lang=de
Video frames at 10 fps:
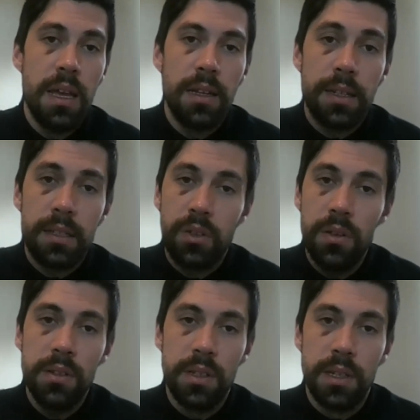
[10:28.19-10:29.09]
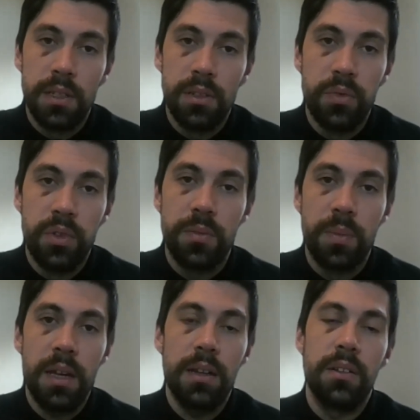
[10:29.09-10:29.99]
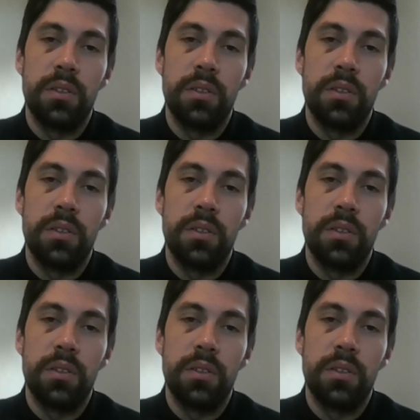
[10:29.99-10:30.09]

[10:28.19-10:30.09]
Das können sie nicht. Du wirst merken,